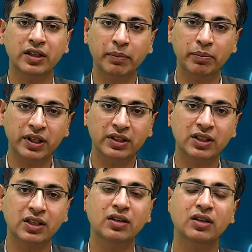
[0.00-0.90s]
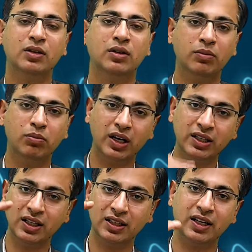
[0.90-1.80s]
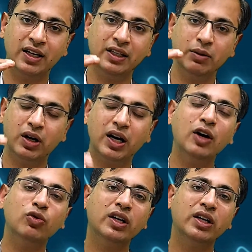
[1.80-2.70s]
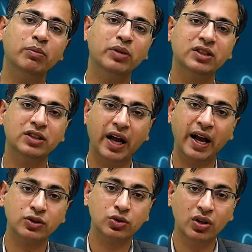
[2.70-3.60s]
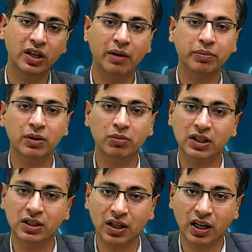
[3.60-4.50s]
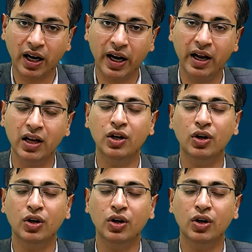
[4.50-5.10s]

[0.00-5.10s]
टेम्परेचर बढ़ जाता है ये बढ़ा हुआ टेम्परेचर एक्चुअली आपकी मदद कर रहा है